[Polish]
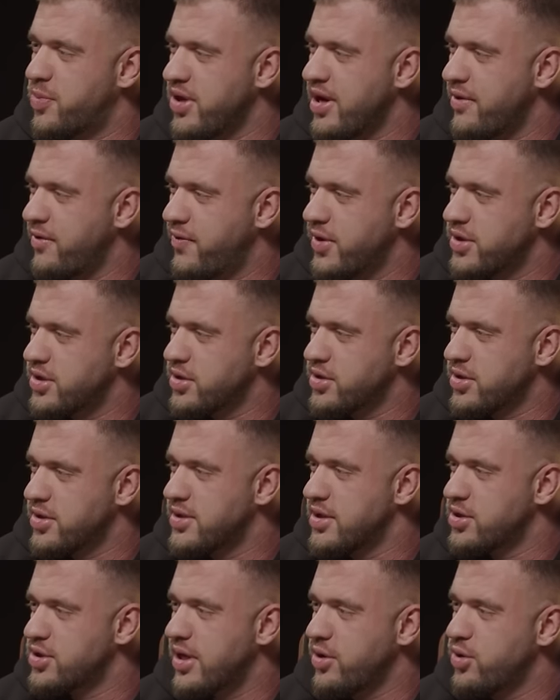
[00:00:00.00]
pojawił, wiedziałeś, że
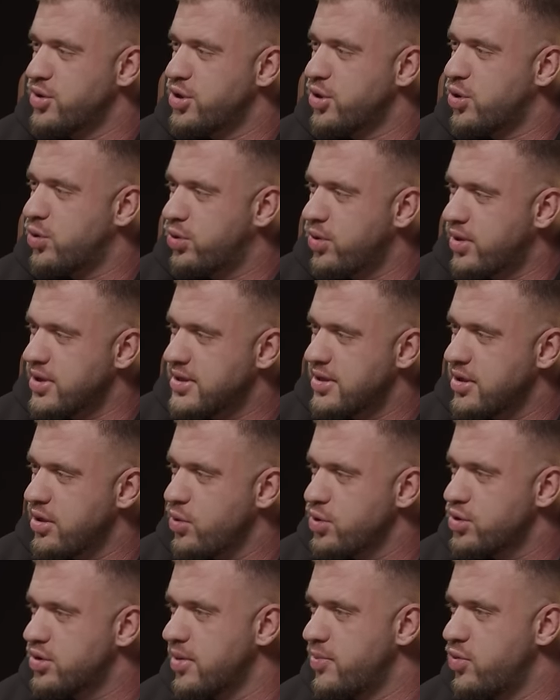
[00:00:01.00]
chcesz zająć się
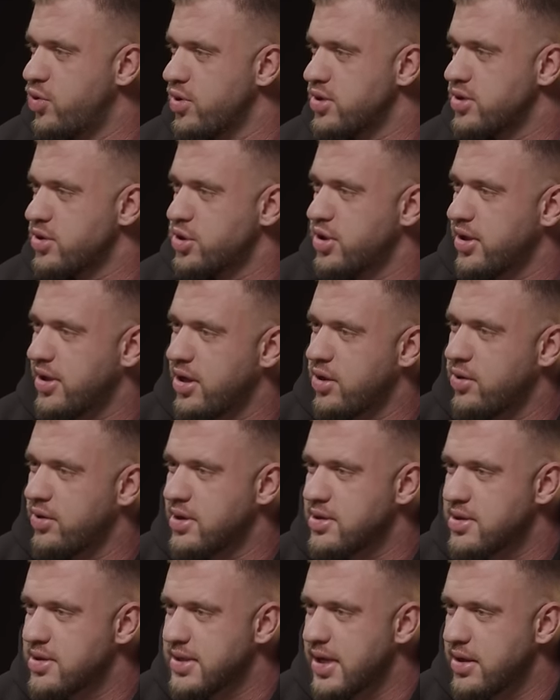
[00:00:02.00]
kulturystyką, czy to było coś takiego
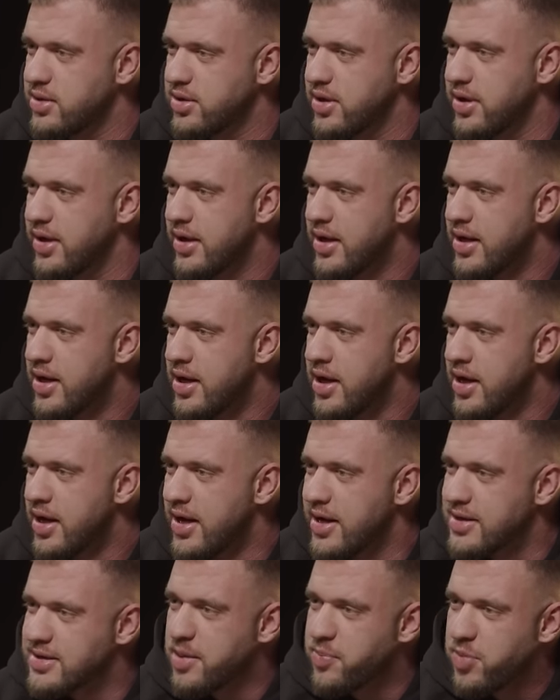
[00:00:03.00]
na zasadzie
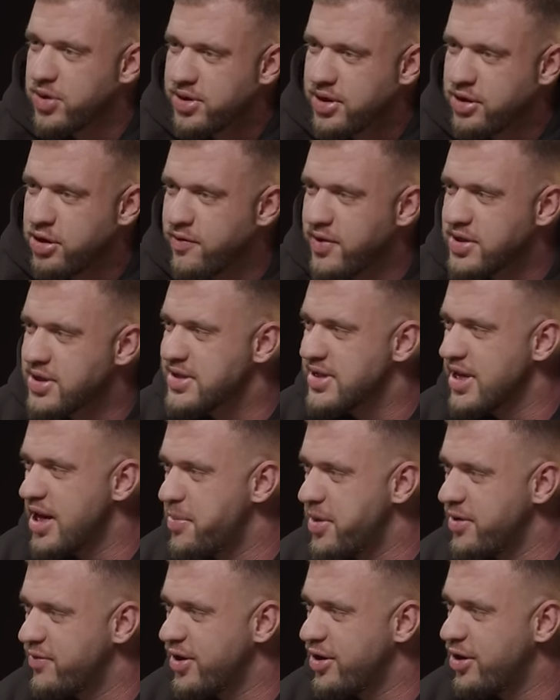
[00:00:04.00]
chcę potrenować, chcę
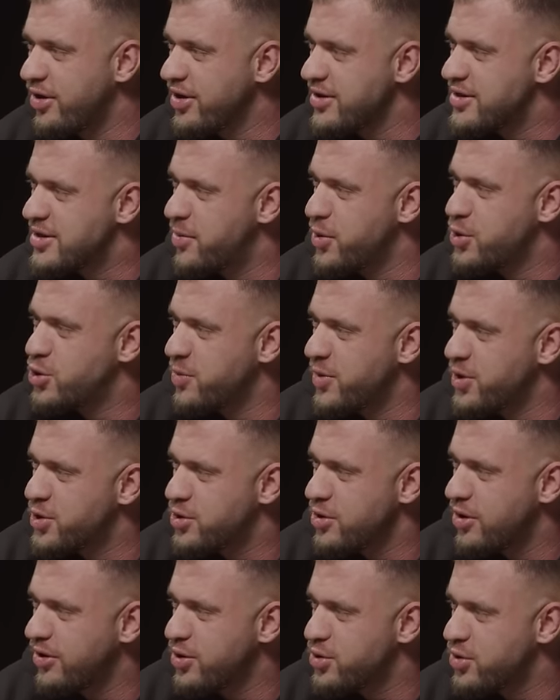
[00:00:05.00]
lepiej wyglądać, chcę być
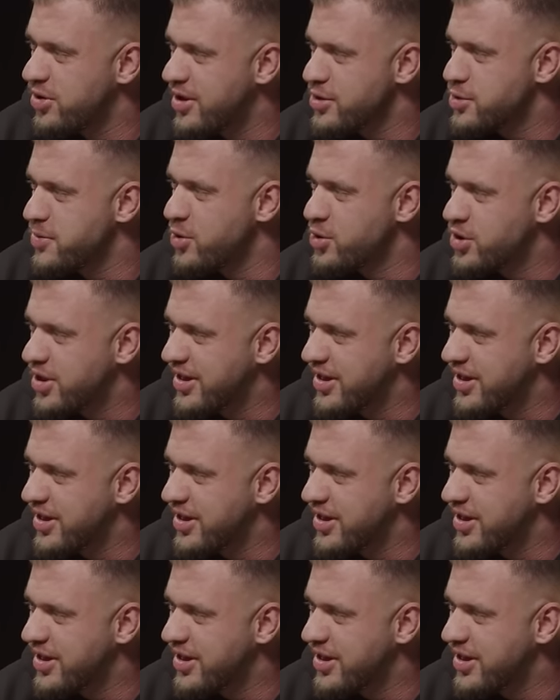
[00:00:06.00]
umieśniony, czy od razu miałeś